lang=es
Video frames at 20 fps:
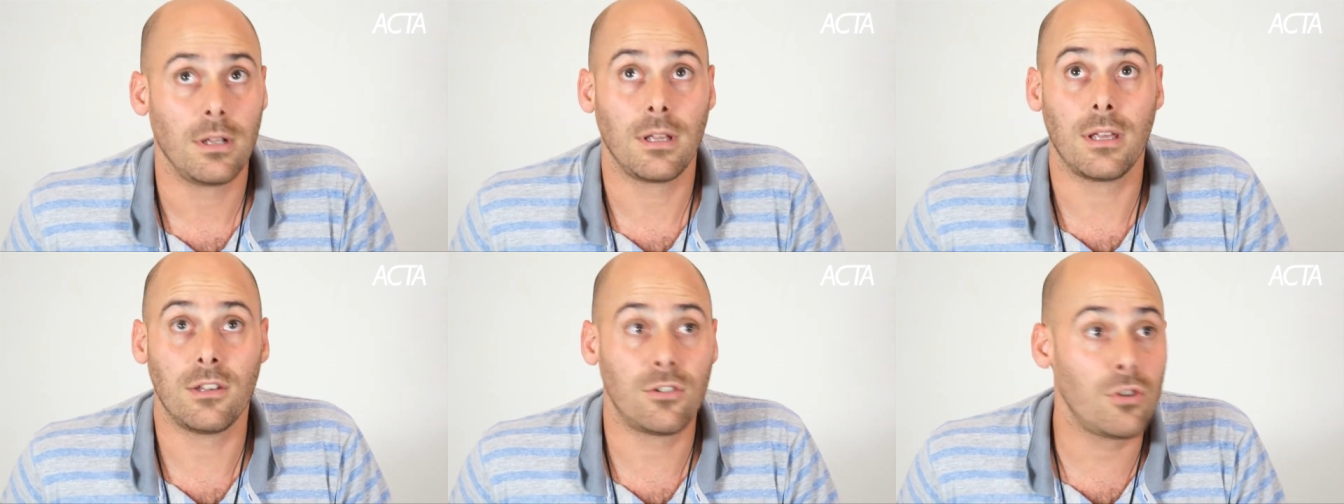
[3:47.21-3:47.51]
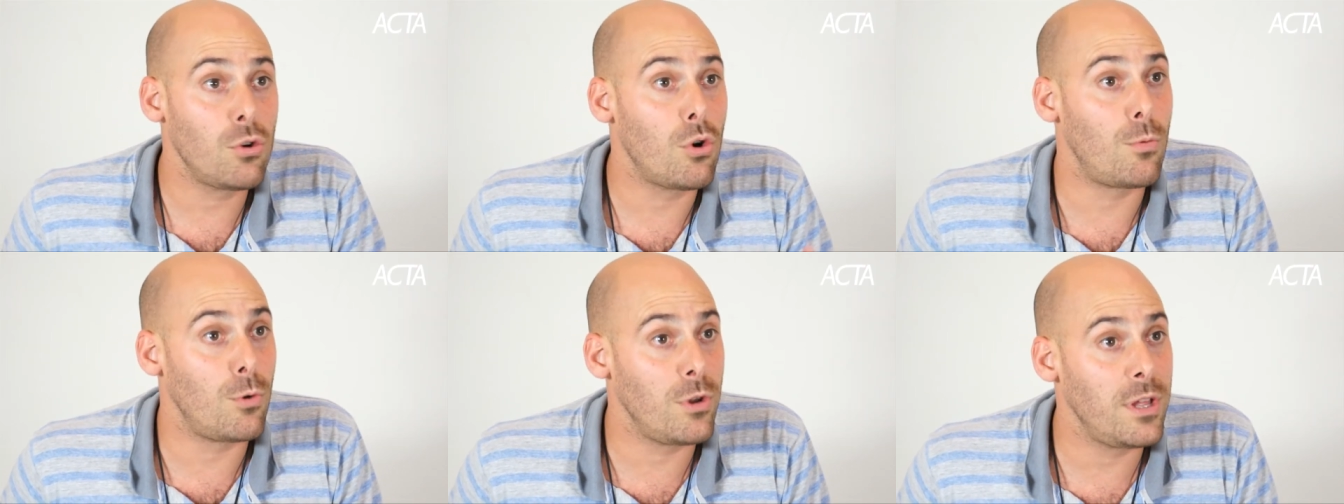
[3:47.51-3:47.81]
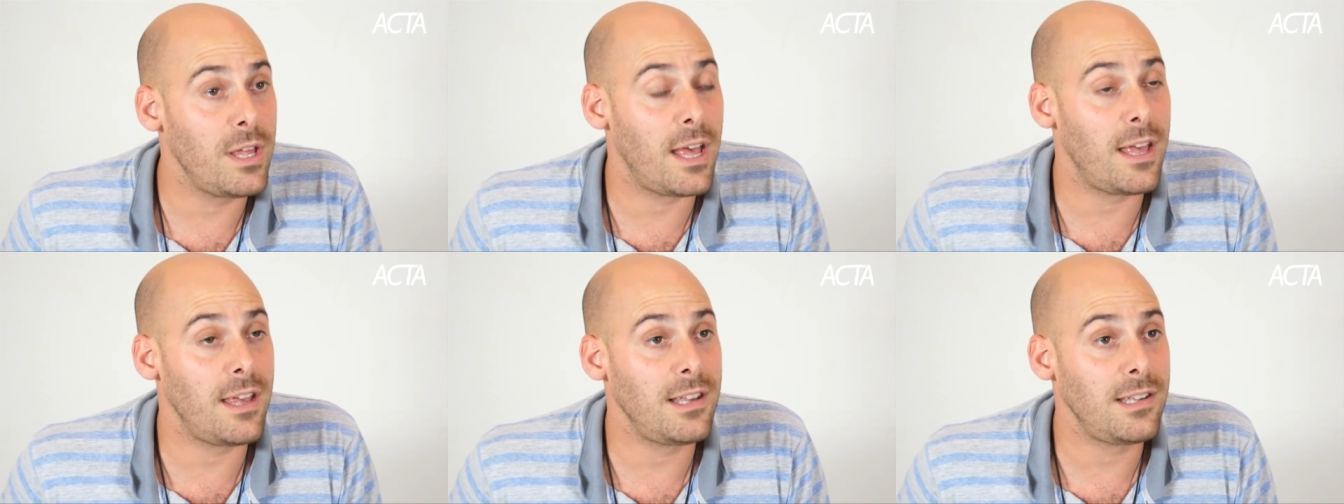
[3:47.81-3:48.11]
que son
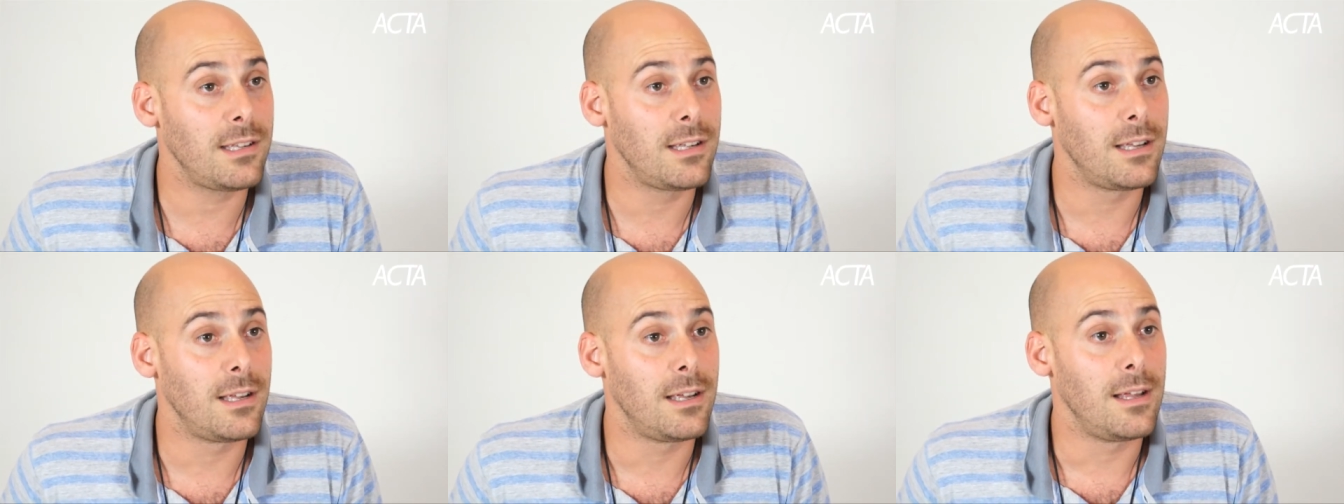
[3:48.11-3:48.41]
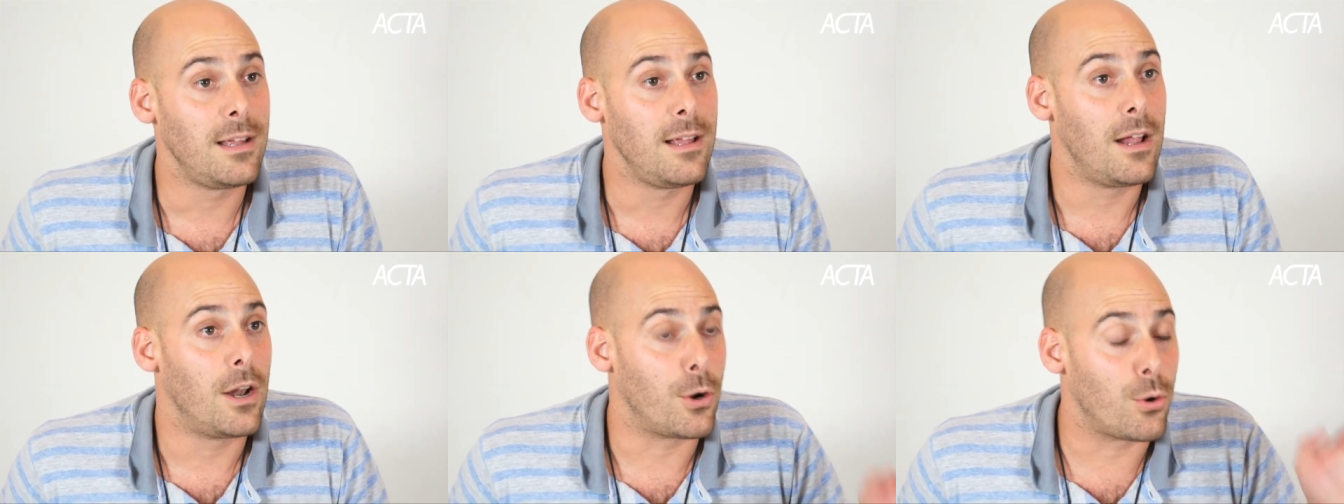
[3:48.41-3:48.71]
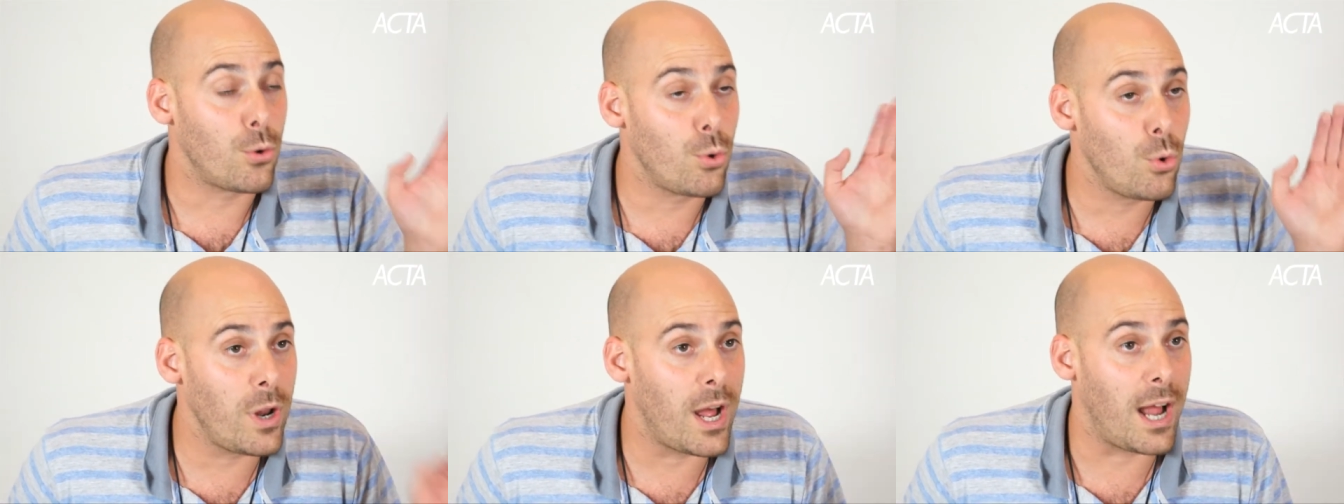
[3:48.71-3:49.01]
comunidades
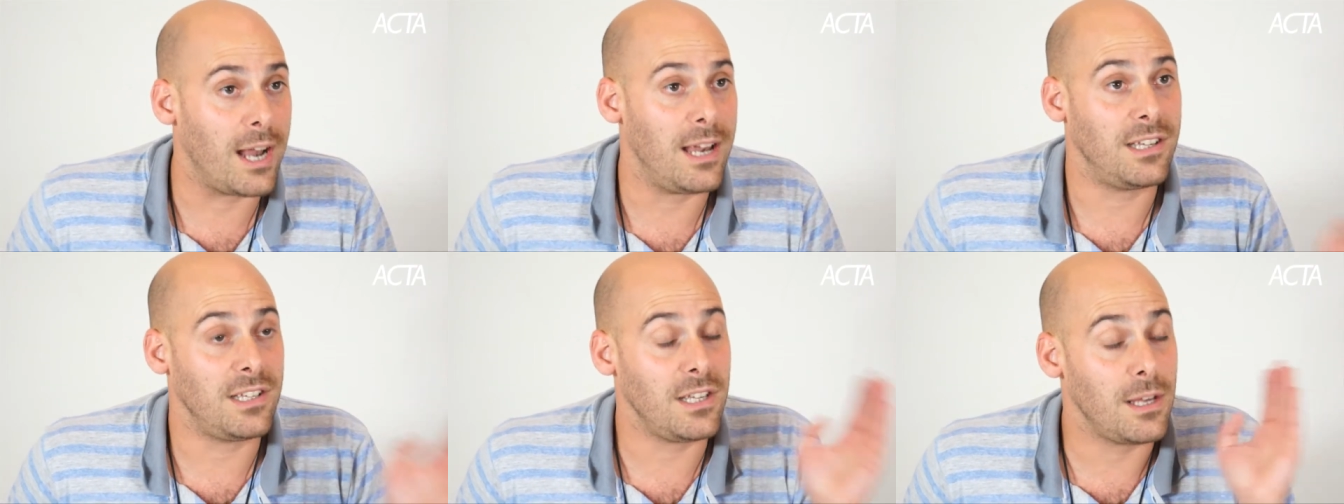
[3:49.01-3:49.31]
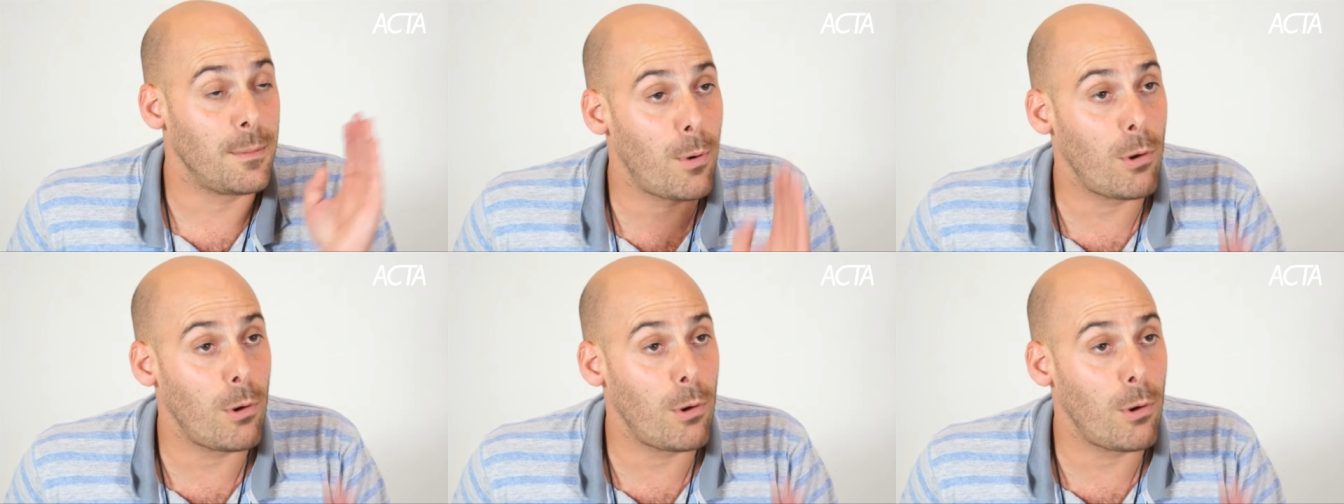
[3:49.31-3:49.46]
rurales y de